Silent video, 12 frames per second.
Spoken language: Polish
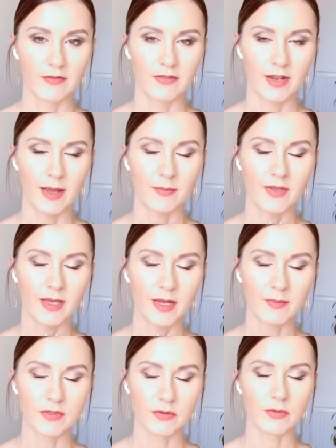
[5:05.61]
w dla mnie
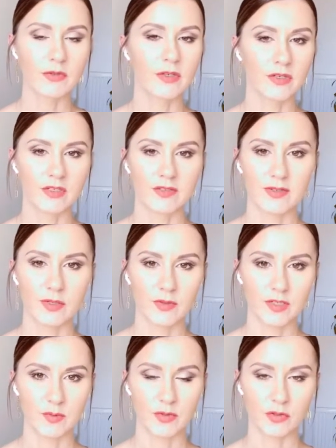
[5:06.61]
absolutnie
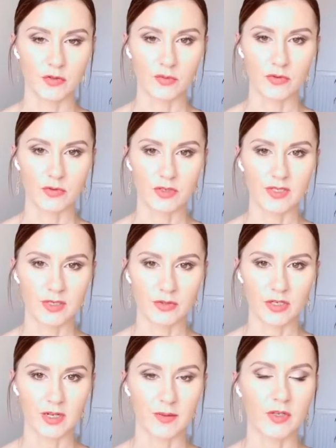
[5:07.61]
niezwykły sposób, który stał
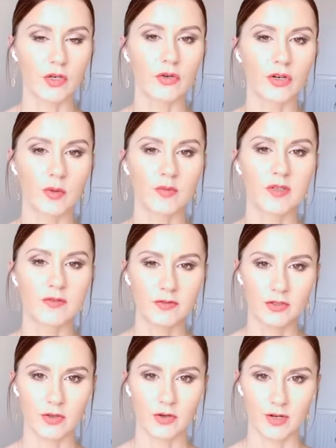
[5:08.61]
się dla mnie ogromnym
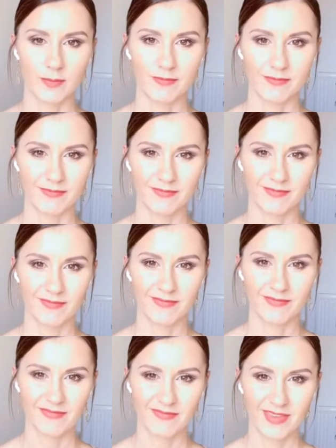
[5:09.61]
wzorem.
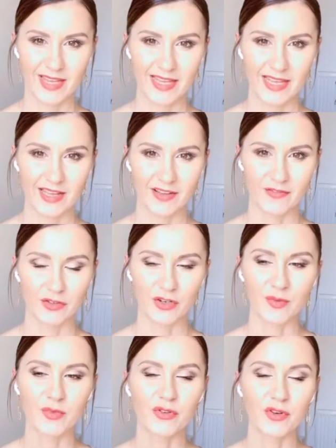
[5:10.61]

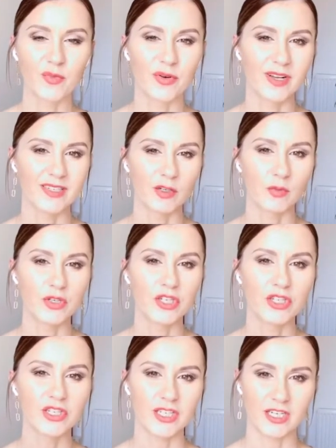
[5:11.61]
Wzorem, który pokazał mi
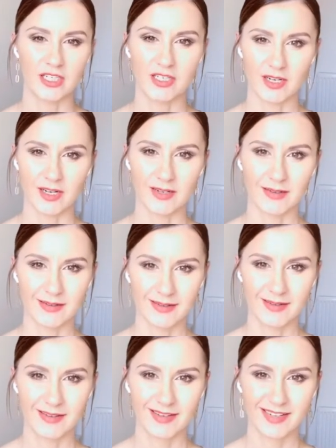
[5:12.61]
ścieżkę,
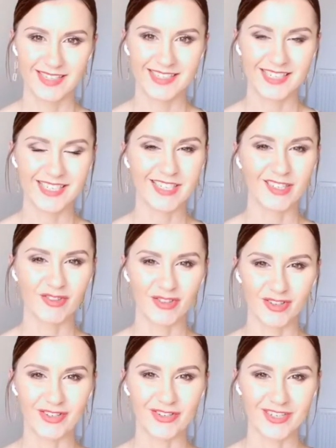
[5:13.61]
ścieżkę do
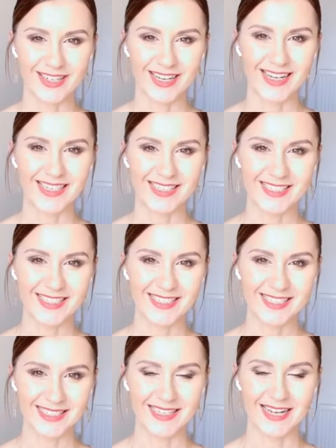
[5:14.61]
tego, że
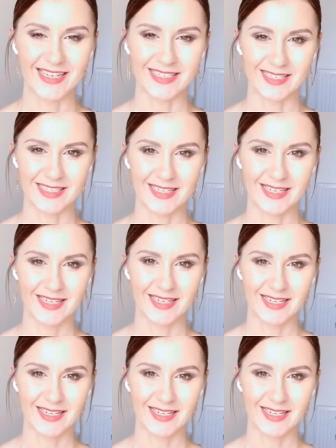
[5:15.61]
każdy z nas